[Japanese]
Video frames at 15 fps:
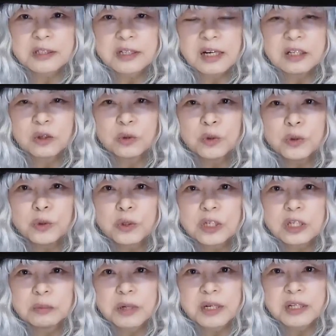がどのようにし
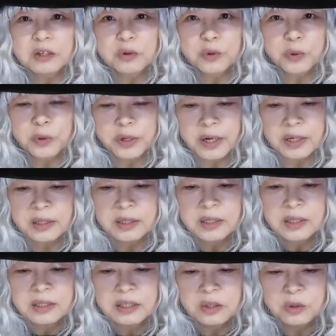て生まれてくるの
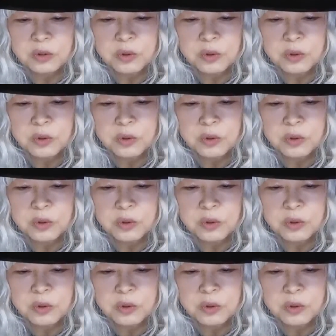かってい